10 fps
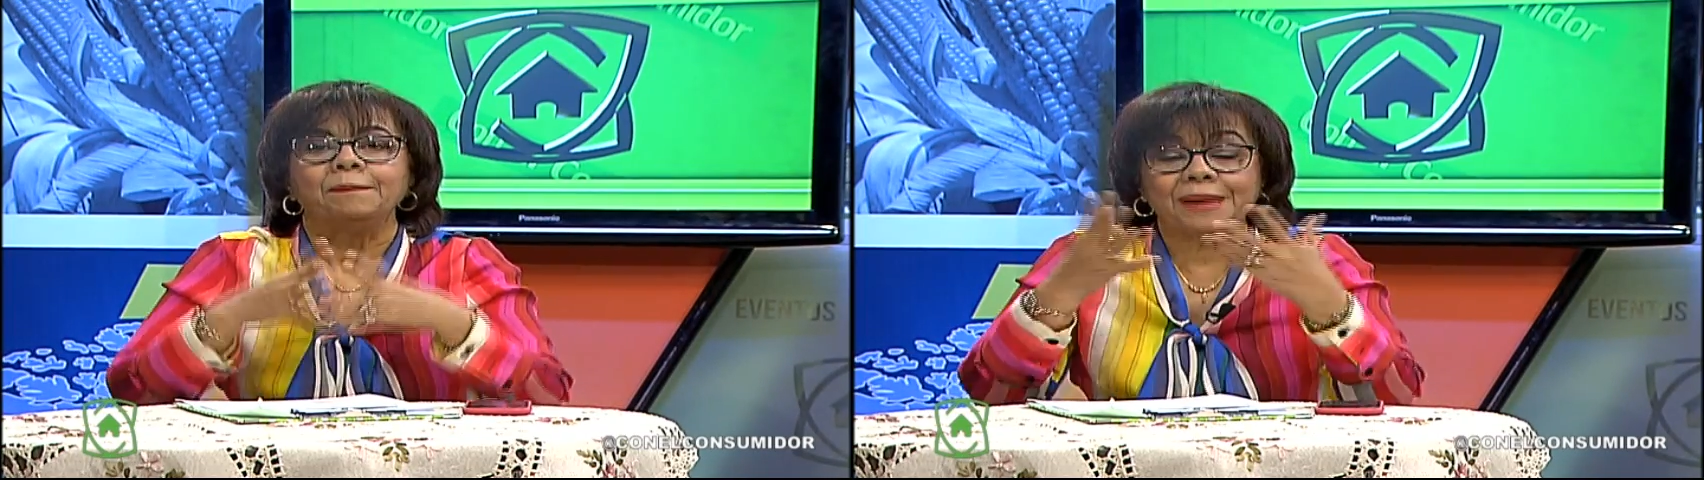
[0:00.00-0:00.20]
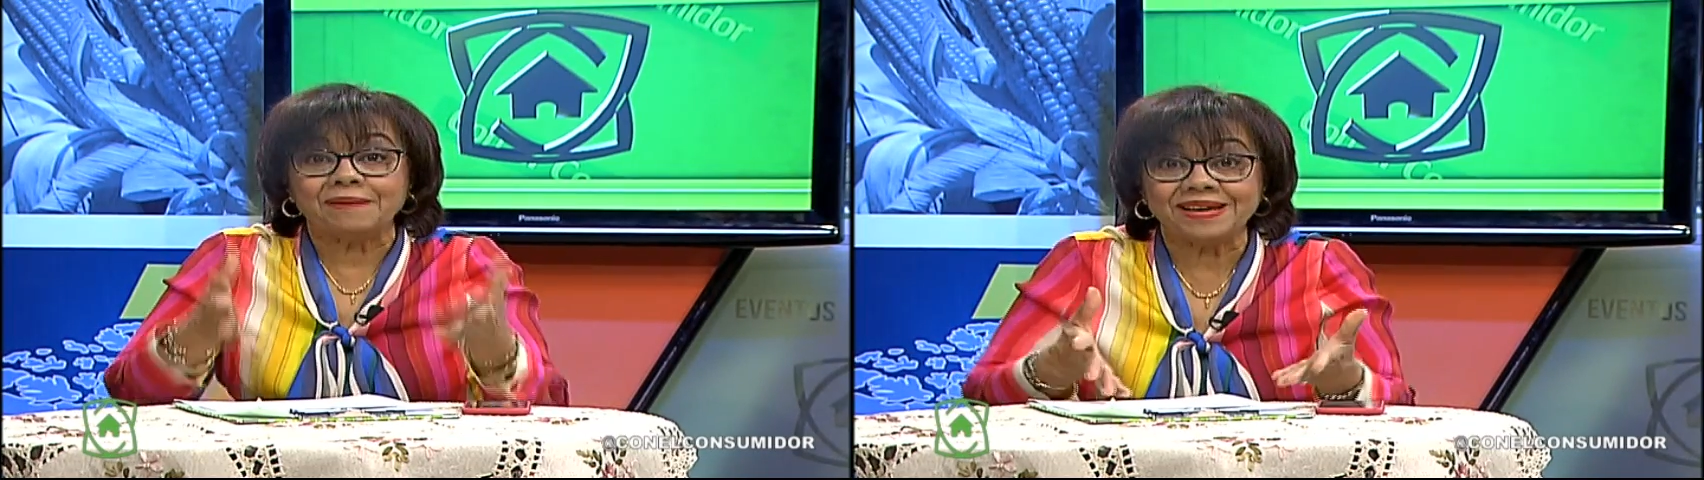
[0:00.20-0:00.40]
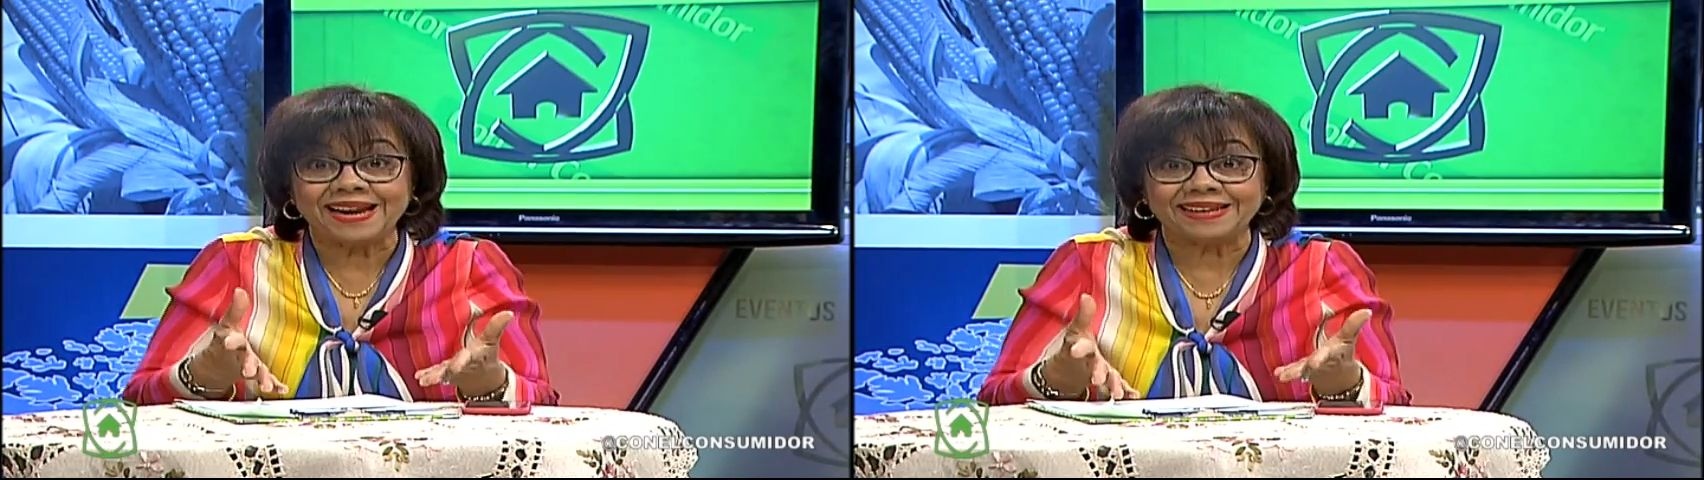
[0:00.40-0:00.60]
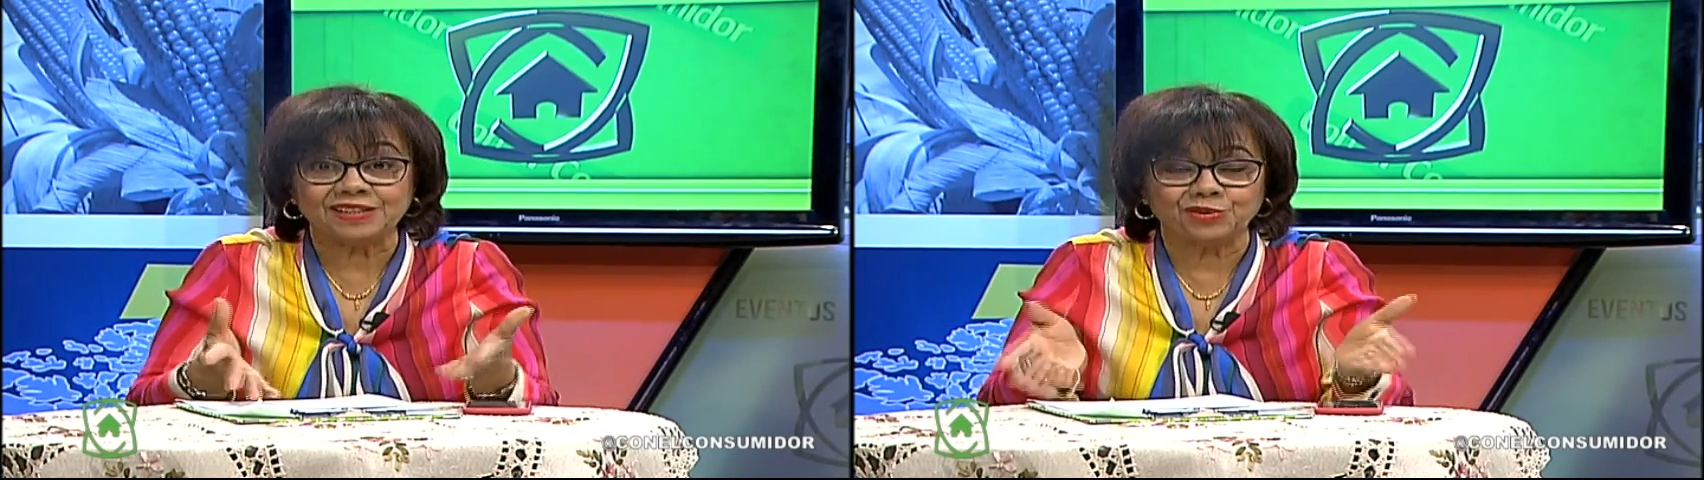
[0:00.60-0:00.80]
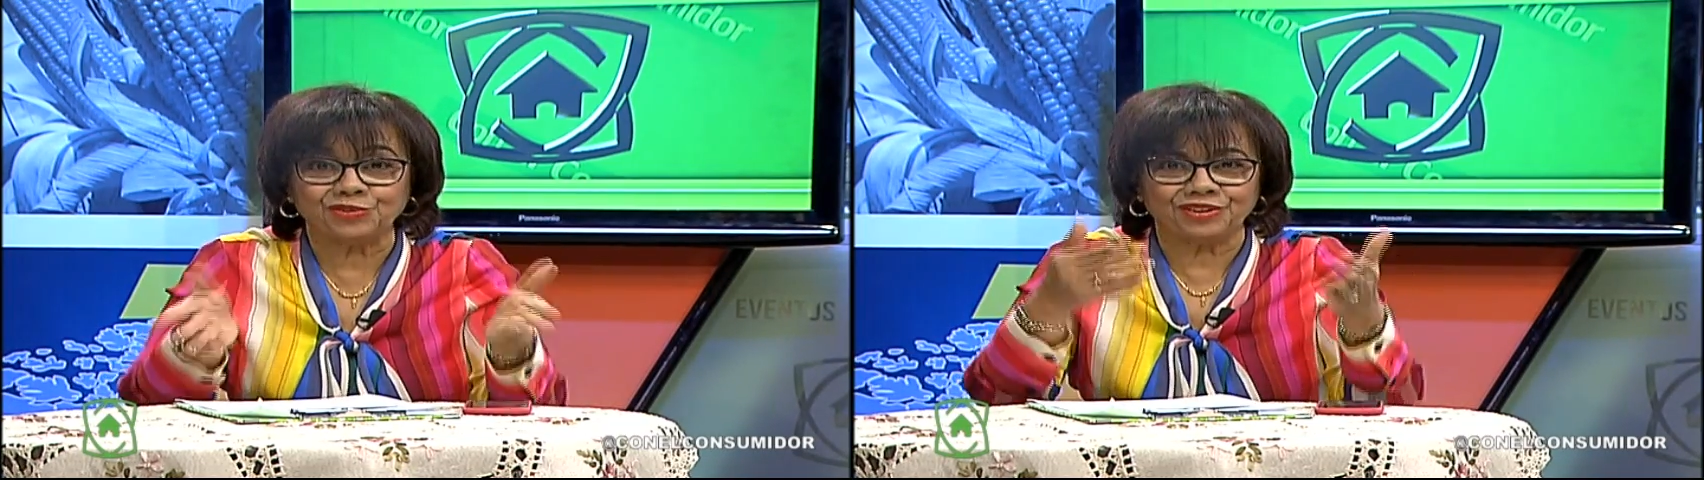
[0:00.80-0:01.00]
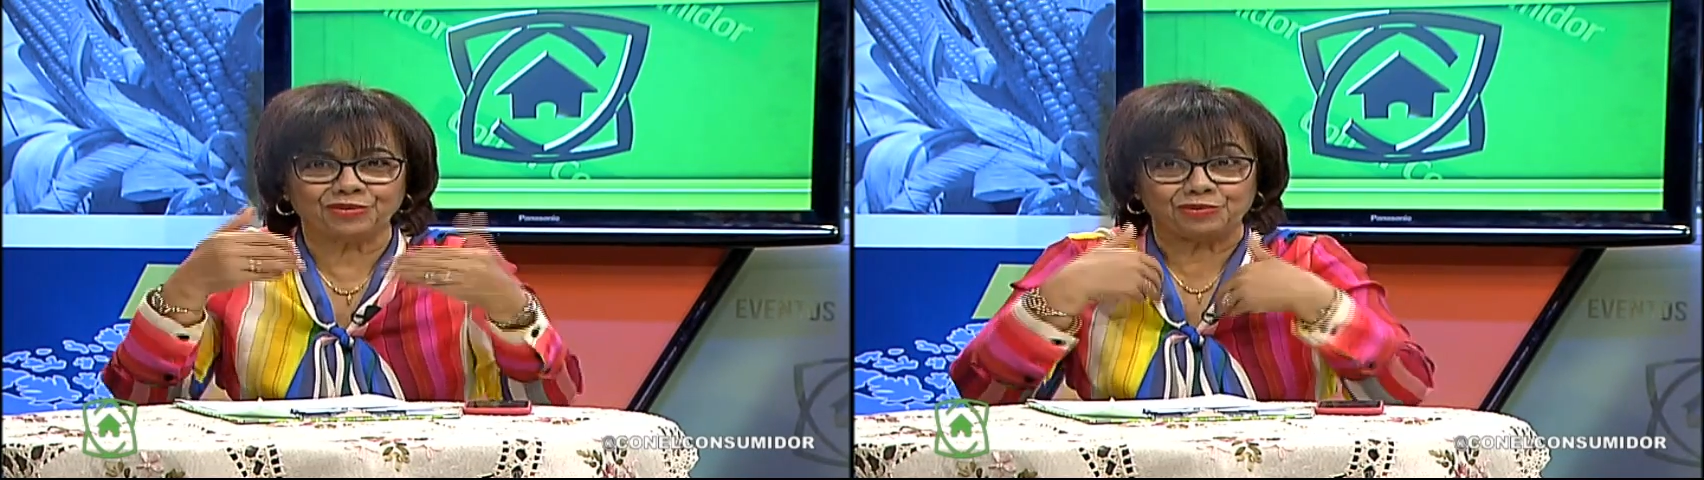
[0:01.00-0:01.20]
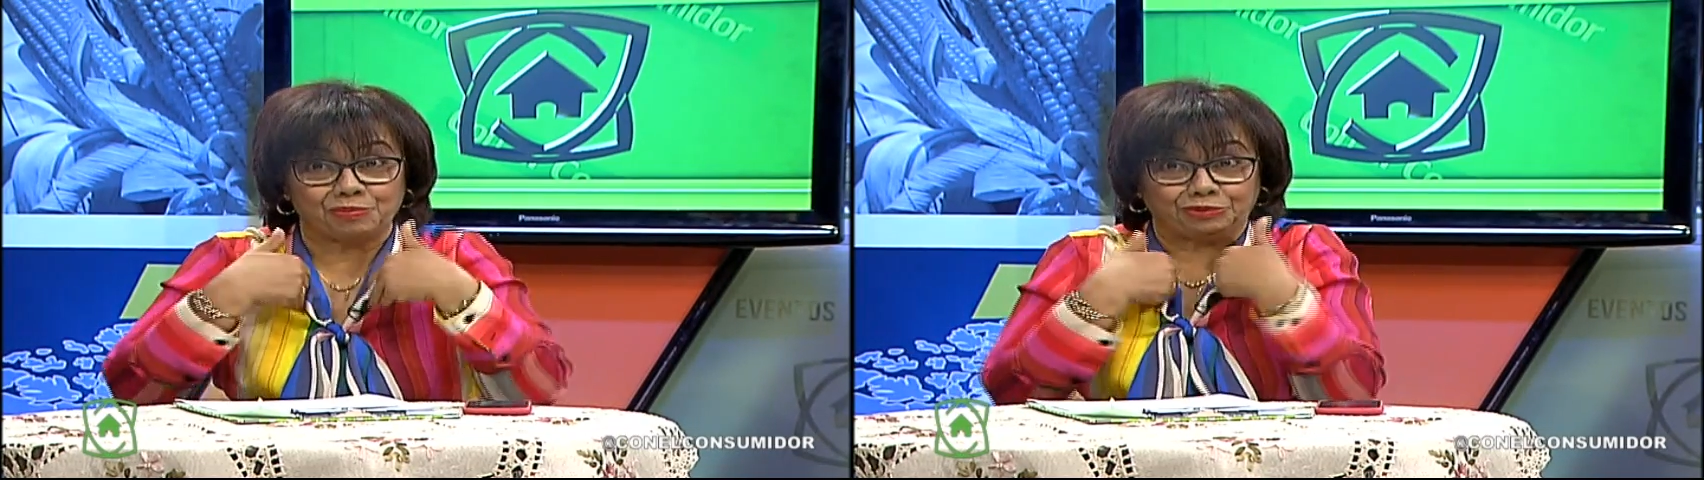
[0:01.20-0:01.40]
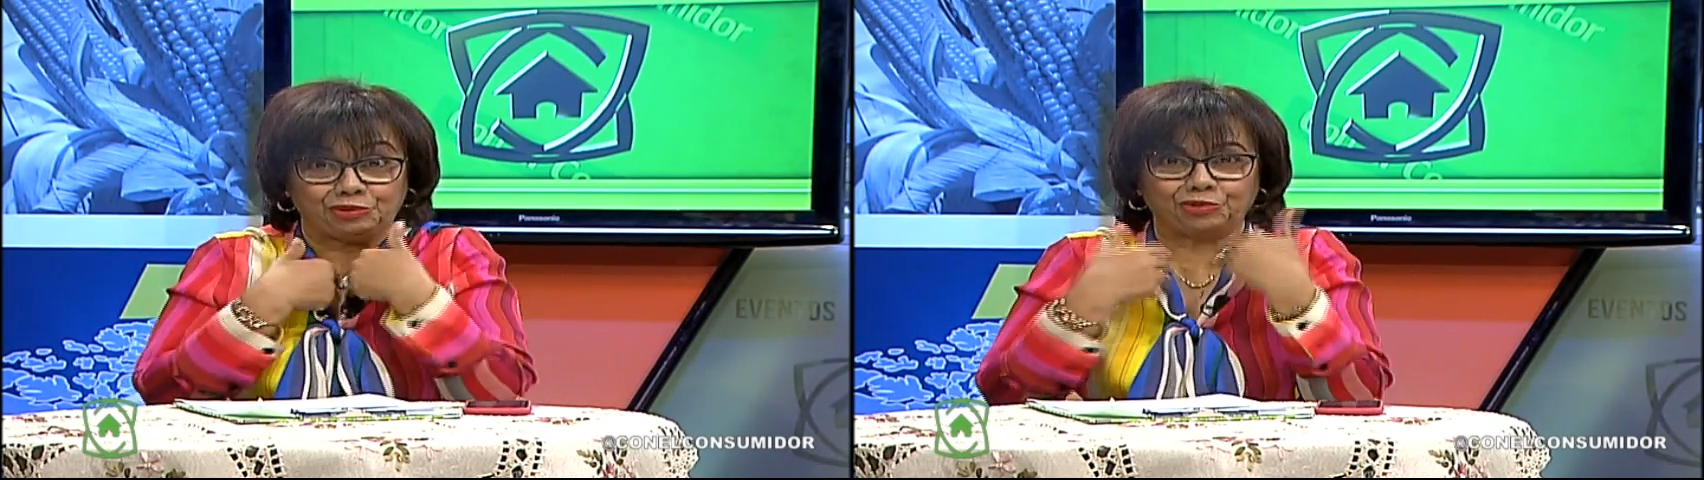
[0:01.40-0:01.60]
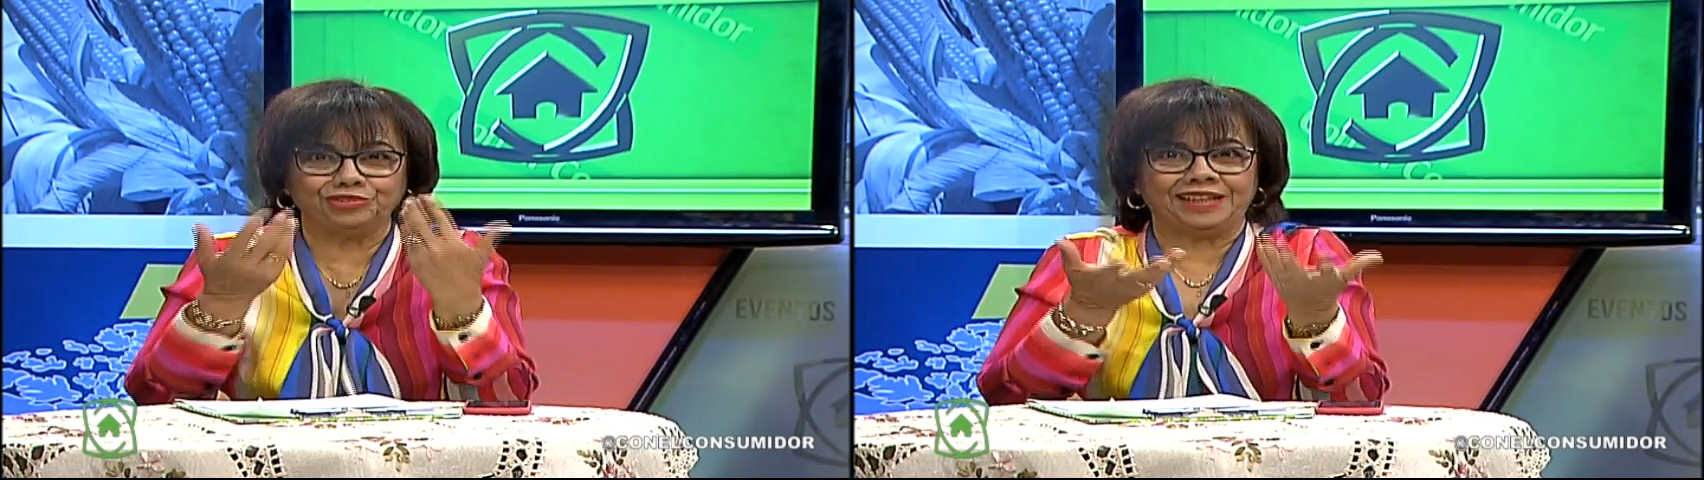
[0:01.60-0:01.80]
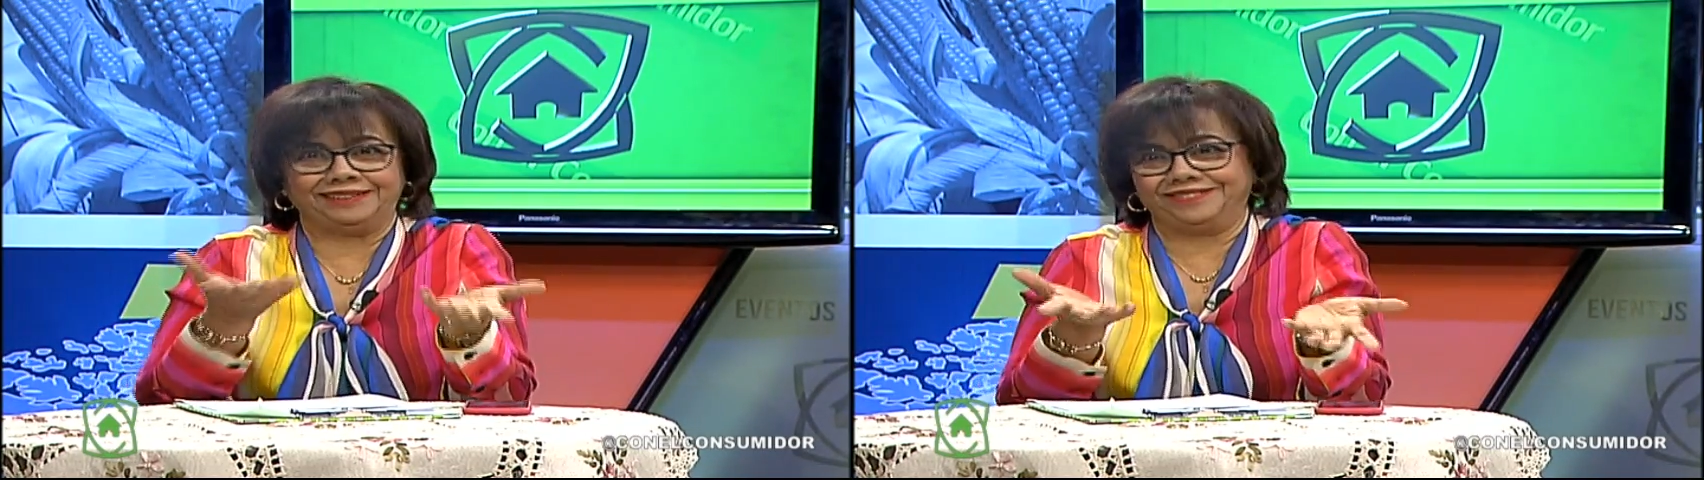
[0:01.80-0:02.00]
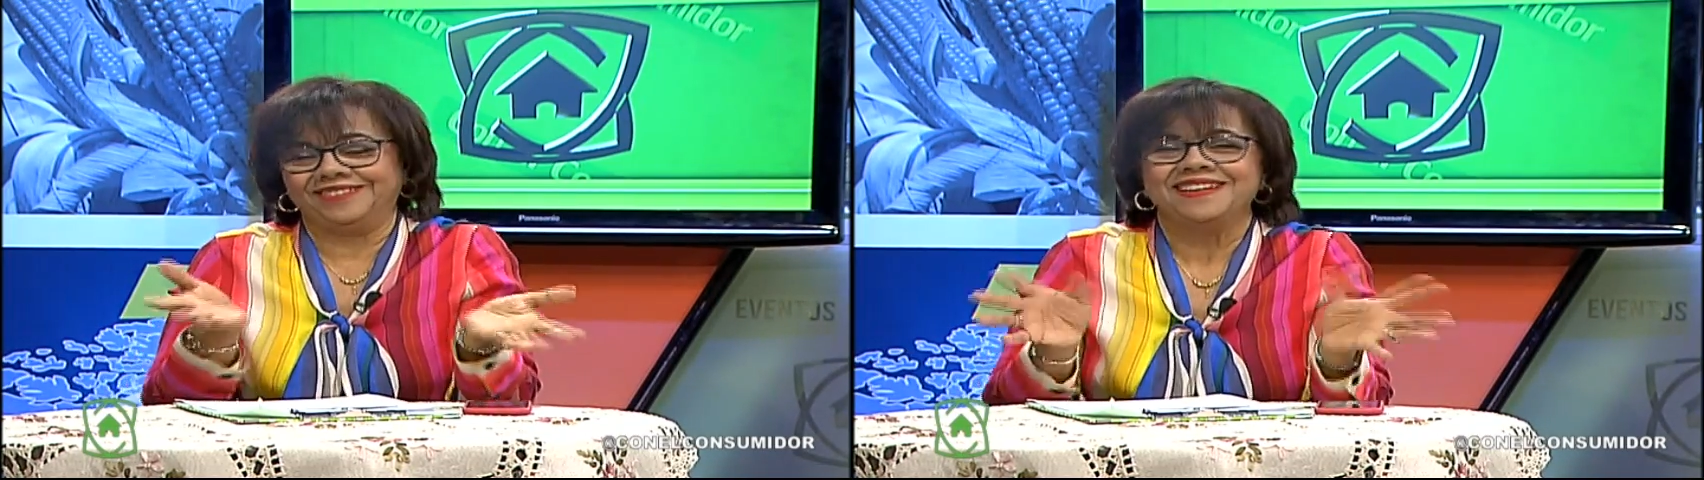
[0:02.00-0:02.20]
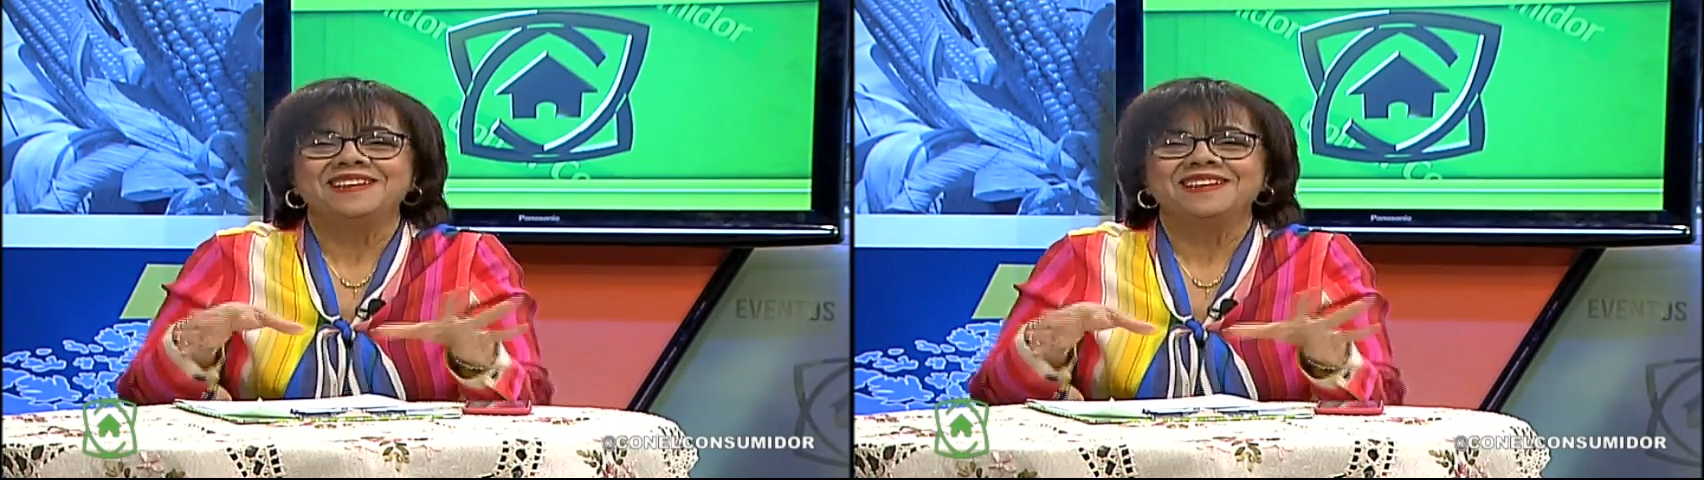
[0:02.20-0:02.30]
va a haber aquí, yo no digo, yo estoy contando,